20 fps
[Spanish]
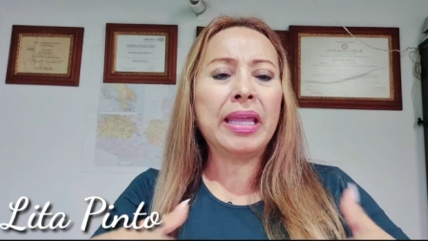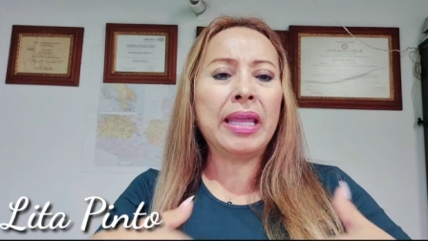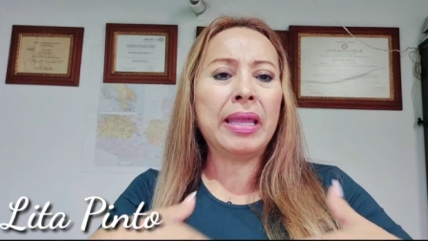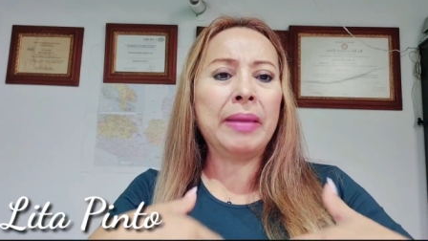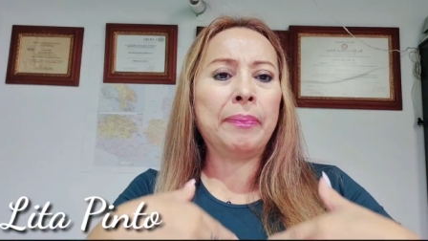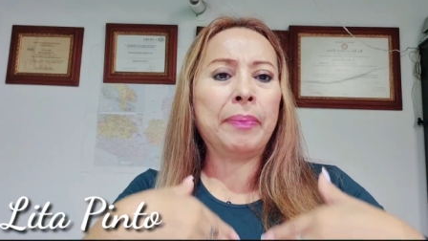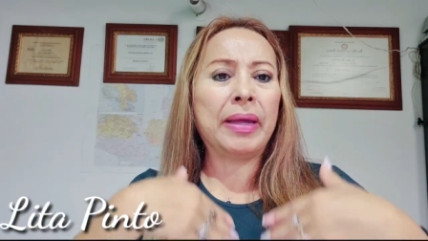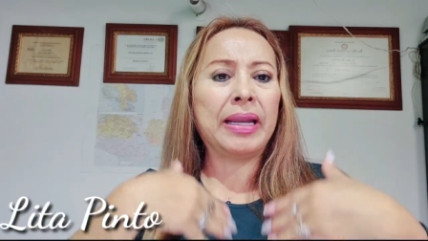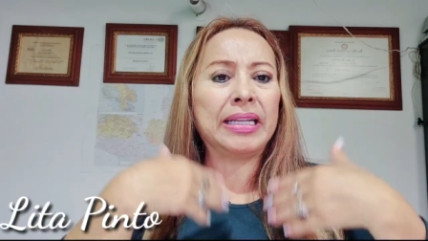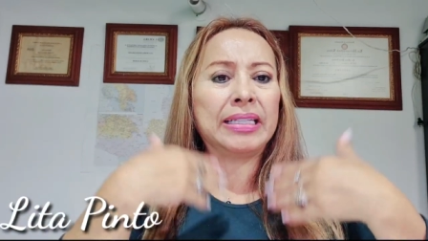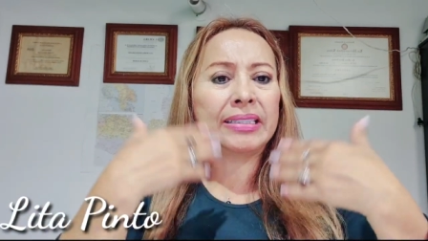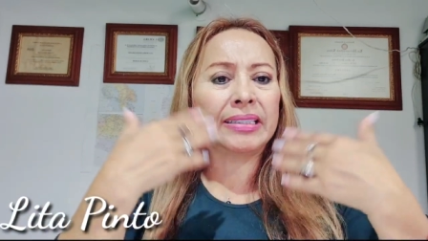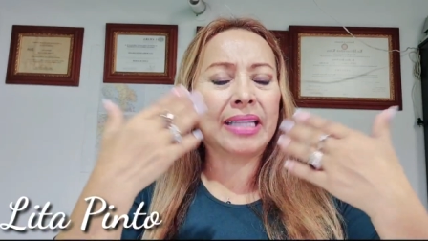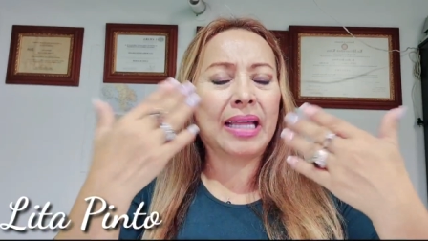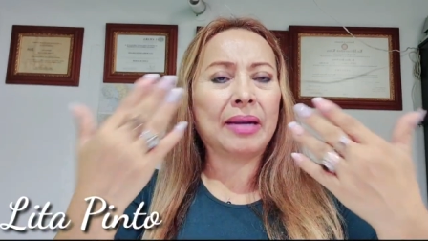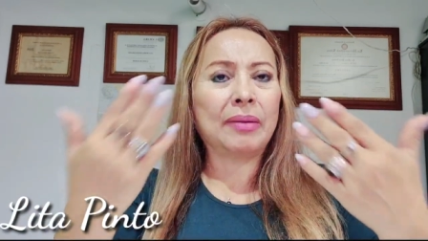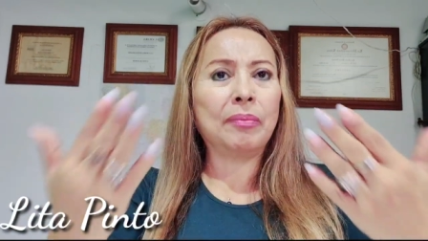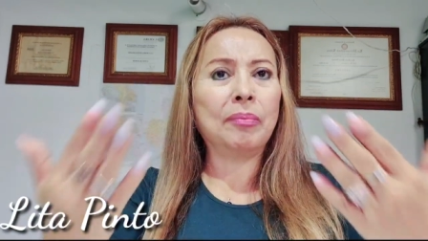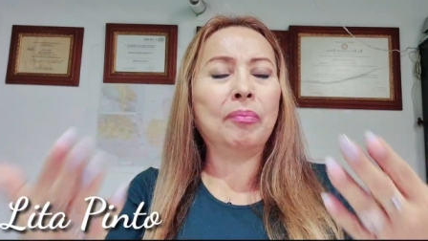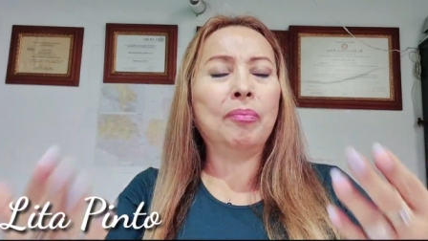y para
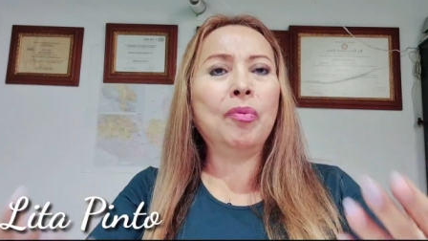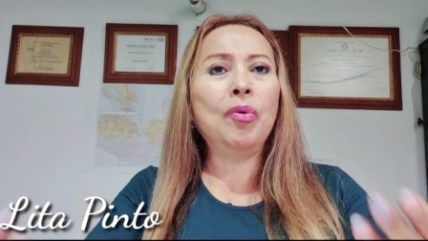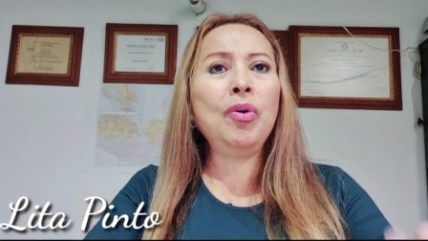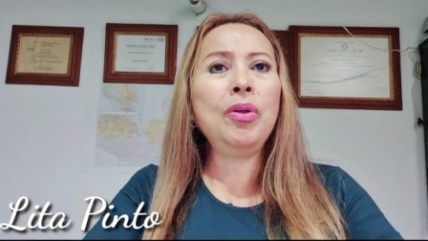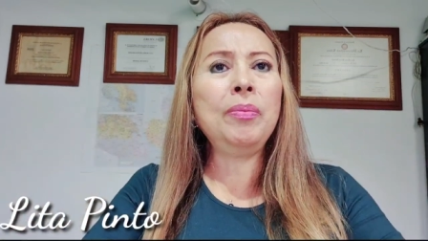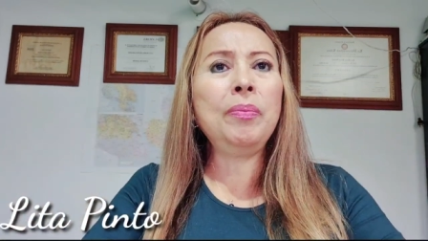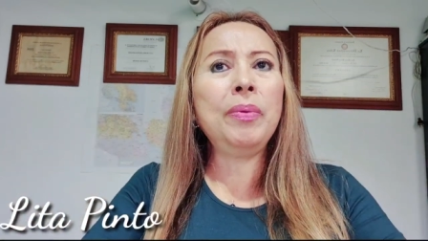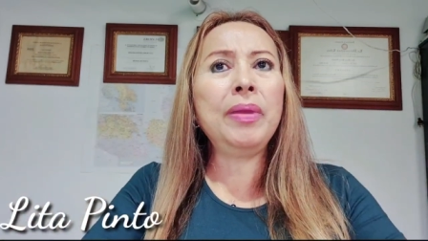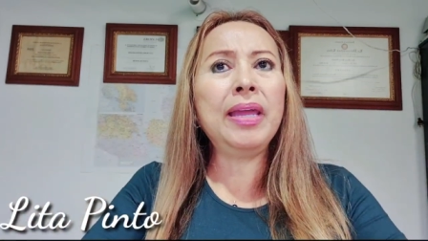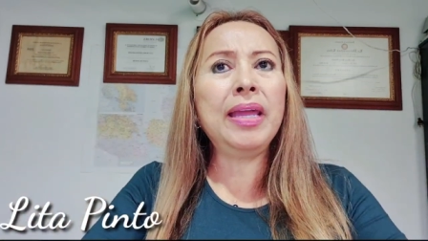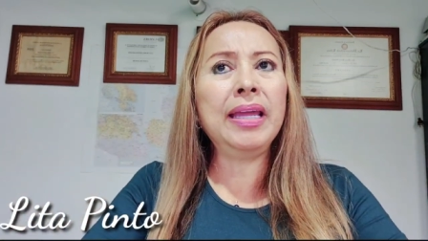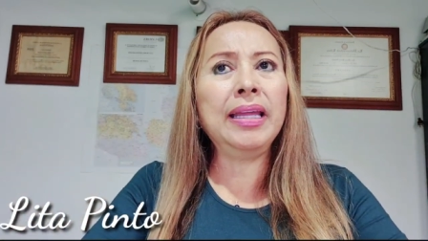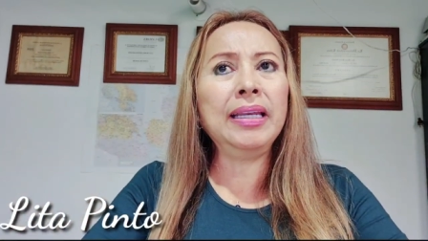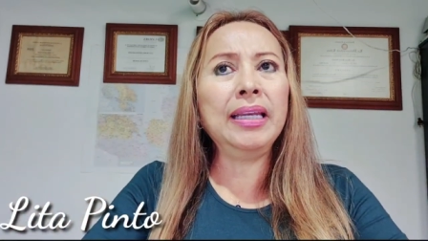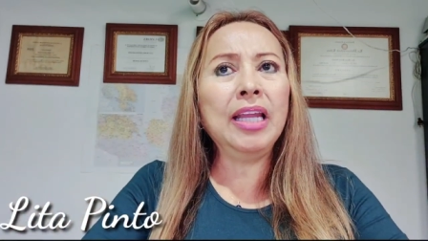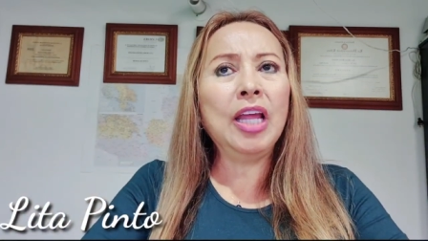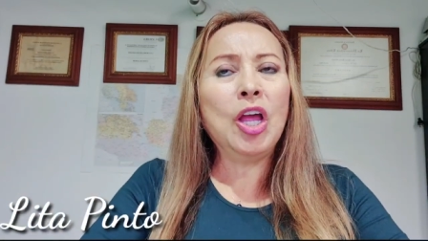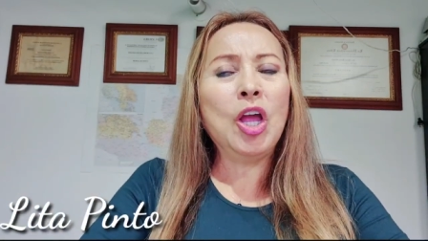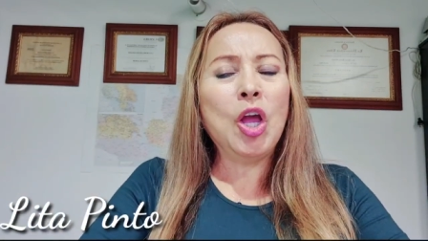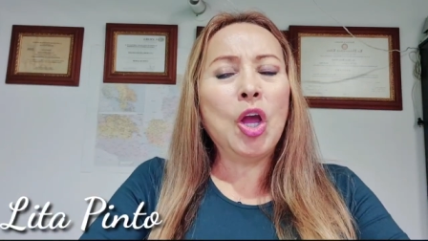estar muy bien